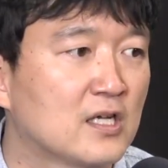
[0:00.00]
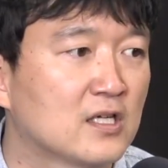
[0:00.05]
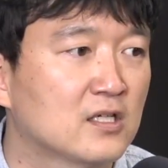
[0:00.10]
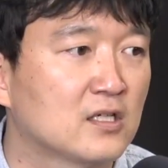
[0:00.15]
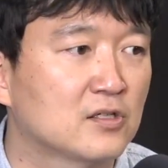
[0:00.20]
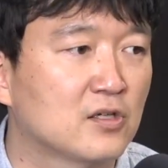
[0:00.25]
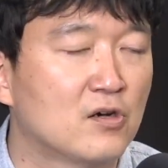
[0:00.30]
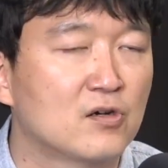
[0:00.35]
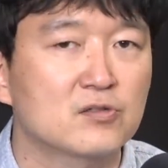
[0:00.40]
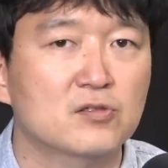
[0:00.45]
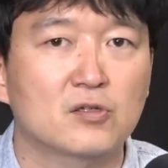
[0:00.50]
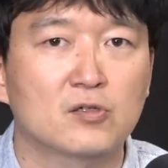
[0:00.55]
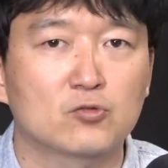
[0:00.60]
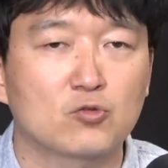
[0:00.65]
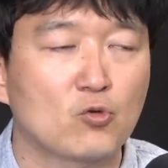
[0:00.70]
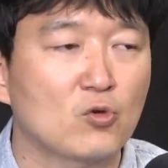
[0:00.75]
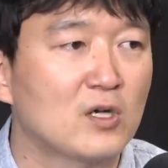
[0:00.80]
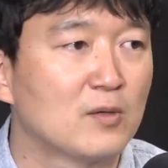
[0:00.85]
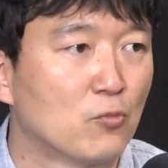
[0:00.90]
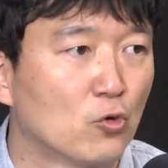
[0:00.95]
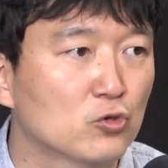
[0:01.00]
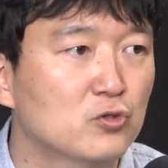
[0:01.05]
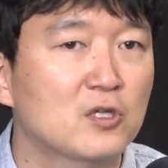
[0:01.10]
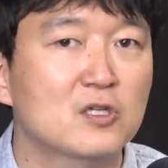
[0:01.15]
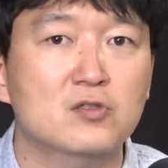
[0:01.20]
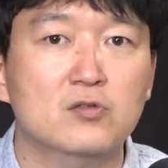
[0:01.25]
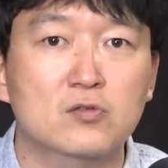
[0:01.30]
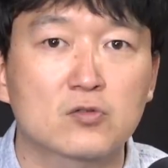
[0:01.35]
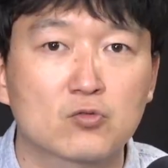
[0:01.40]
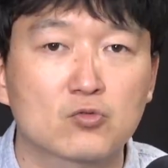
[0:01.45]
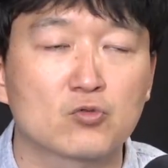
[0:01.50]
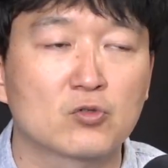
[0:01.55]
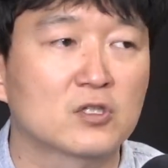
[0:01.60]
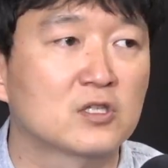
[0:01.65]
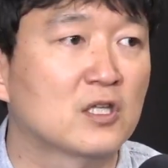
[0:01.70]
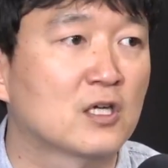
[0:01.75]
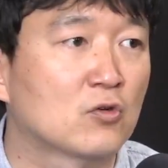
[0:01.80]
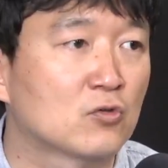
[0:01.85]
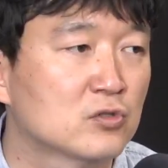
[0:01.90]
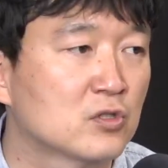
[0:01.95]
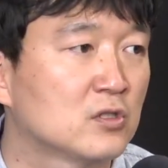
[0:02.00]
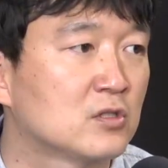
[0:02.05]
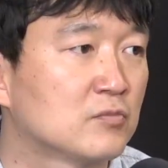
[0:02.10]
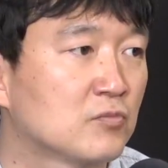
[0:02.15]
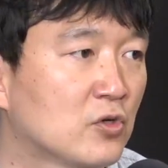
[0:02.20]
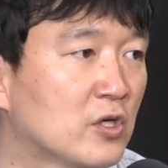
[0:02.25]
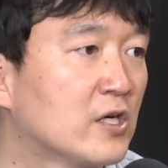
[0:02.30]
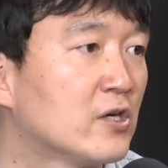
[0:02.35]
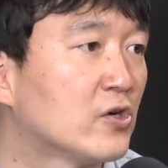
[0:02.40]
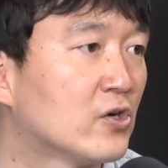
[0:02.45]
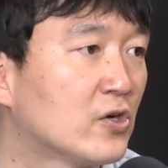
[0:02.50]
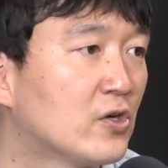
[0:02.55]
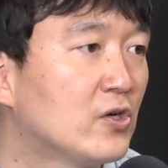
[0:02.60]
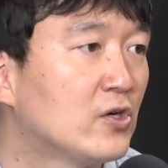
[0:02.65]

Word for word: 그러니까 경선을 통과 못했을 수도 있다고 저는 봐요.